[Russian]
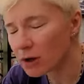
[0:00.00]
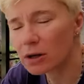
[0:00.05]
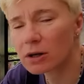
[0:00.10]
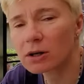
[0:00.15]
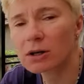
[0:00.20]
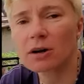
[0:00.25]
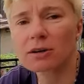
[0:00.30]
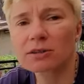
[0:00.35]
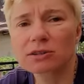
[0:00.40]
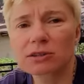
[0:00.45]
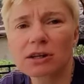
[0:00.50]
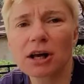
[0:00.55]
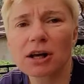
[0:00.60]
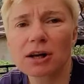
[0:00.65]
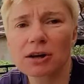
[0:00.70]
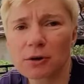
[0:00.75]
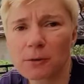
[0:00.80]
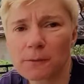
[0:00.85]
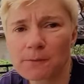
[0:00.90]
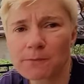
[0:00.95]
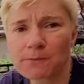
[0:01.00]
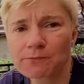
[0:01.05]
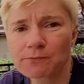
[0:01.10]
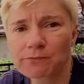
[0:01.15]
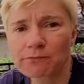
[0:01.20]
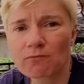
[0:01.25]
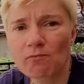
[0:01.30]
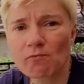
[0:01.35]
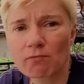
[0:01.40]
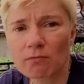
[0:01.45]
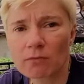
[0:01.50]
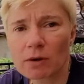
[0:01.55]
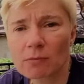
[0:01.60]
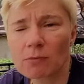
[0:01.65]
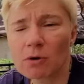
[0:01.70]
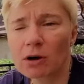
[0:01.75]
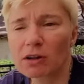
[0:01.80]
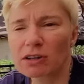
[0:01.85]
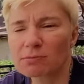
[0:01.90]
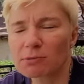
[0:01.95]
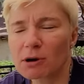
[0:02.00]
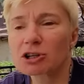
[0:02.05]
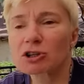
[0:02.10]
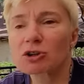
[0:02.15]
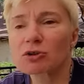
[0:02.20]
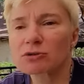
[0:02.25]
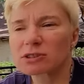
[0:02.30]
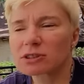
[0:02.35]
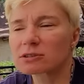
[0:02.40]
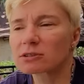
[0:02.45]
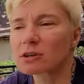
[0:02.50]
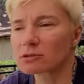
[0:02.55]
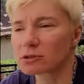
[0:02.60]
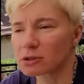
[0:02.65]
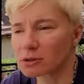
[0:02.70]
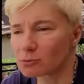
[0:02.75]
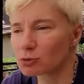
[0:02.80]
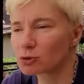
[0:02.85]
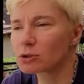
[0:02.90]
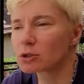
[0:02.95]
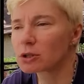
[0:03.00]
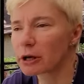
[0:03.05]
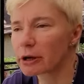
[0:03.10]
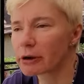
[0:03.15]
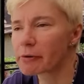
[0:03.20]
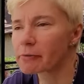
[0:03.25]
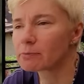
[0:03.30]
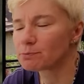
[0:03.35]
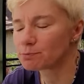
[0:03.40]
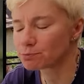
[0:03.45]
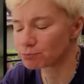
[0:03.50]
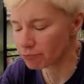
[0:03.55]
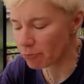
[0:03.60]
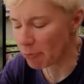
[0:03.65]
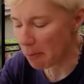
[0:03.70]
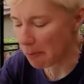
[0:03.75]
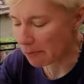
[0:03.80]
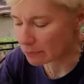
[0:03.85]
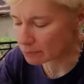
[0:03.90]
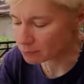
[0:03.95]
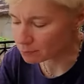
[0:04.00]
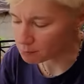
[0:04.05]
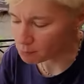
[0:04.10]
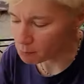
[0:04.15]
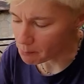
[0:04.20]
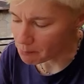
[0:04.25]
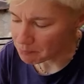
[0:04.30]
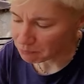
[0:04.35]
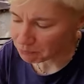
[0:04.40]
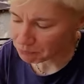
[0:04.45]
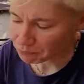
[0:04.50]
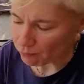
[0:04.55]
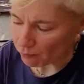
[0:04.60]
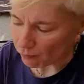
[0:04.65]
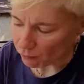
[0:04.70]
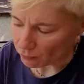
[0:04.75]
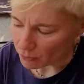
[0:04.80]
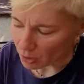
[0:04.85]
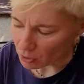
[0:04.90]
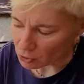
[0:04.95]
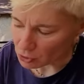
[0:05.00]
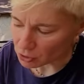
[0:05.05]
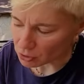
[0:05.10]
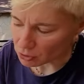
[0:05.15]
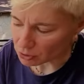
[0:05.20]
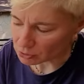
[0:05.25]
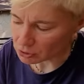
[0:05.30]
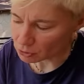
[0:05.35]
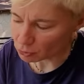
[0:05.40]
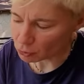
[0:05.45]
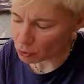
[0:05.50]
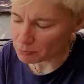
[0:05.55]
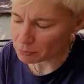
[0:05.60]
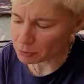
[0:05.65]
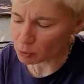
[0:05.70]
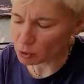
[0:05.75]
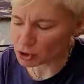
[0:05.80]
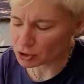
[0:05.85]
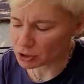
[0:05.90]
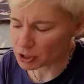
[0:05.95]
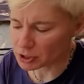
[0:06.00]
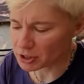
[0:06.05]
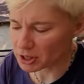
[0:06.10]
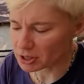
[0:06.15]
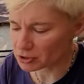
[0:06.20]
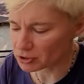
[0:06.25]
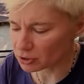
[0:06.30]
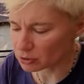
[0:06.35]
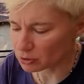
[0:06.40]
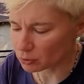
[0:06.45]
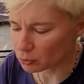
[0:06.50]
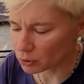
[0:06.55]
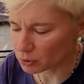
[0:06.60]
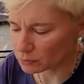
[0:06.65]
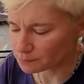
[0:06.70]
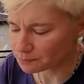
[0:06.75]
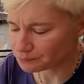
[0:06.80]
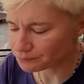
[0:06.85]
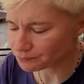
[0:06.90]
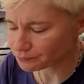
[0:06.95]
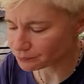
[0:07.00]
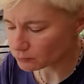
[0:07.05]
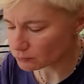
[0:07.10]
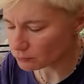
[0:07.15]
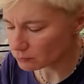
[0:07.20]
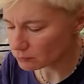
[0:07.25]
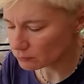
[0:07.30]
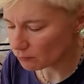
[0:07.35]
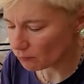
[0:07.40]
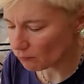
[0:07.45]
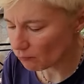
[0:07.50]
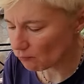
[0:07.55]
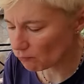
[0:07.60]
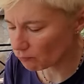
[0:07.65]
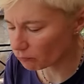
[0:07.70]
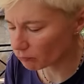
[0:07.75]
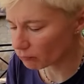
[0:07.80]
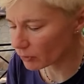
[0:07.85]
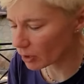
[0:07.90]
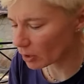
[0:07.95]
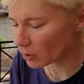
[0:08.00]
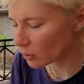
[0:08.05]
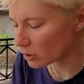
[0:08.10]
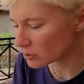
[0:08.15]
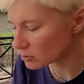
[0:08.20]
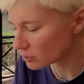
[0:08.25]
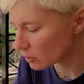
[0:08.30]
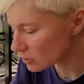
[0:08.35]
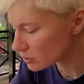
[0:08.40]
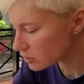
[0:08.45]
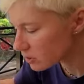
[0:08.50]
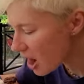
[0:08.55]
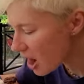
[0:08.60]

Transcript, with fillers: кекс, кейк. Ну, когда спрашивали, он сказал, там будет кейк. М. Шоколадное такое пирожное, кексик такой. м м-м, класс, класс.